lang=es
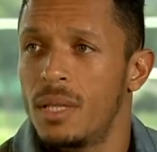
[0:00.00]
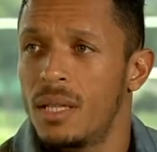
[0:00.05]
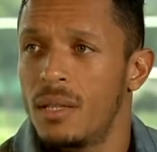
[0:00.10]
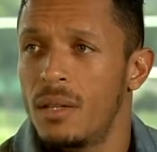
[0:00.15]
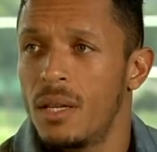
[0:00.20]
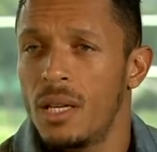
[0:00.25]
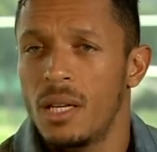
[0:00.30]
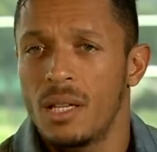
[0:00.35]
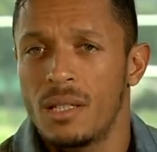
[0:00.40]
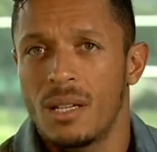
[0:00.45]

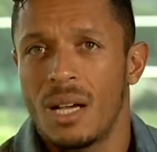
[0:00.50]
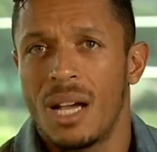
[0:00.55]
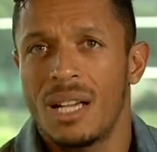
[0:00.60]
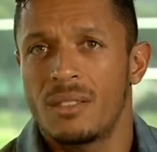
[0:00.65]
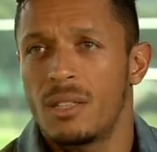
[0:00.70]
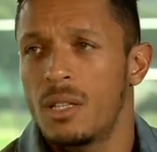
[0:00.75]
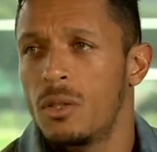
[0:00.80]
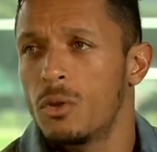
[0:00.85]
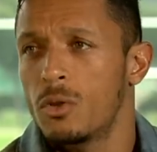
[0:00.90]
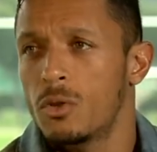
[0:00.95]
tiene
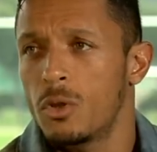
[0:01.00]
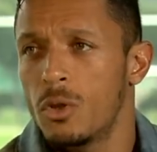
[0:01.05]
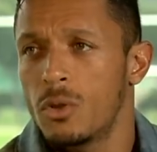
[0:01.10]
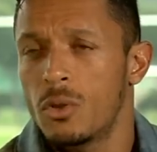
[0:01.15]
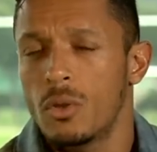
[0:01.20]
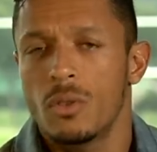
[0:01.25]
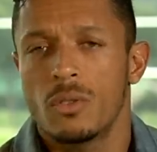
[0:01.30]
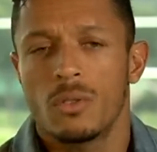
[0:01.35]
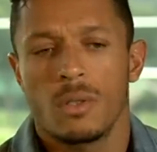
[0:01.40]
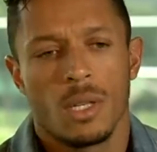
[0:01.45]
hacia
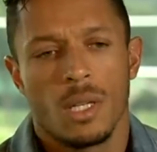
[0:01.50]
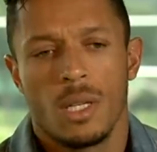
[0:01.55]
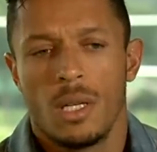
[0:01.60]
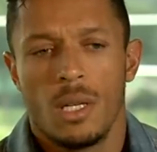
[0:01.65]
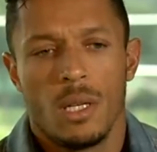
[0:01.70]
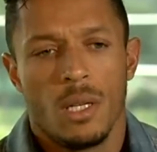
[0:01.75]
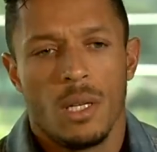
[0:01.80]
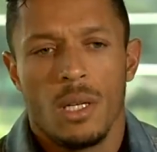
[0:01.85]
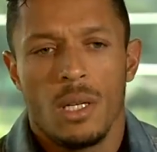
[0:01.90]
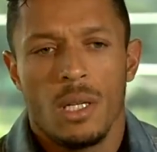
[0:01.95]
nosotros
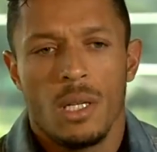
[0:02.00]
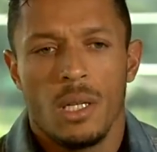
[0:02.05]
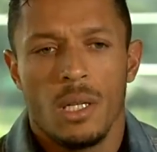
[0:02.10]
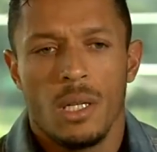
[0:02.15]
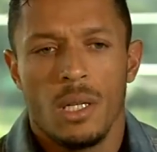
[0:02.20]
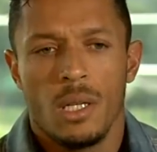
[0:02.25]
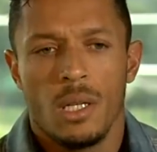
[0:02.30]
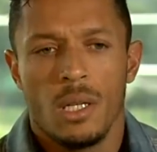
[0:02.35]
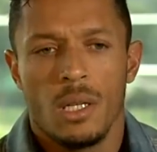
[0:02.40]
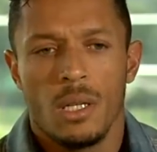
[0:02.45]

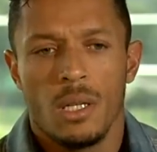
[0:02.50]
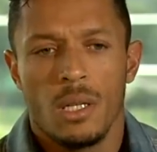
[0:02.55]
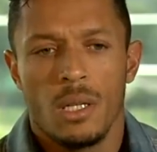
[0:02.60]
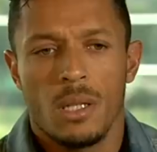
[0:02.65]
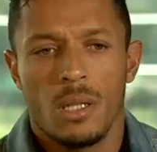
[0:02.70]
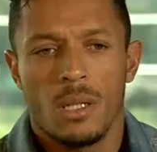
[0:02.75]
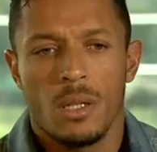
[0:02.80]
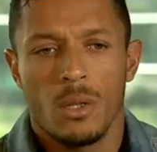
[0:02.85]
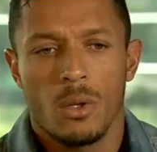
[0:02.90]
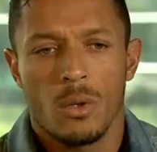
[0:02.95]

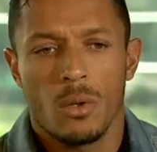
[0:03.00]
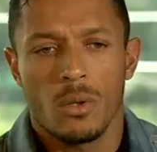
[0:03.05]
y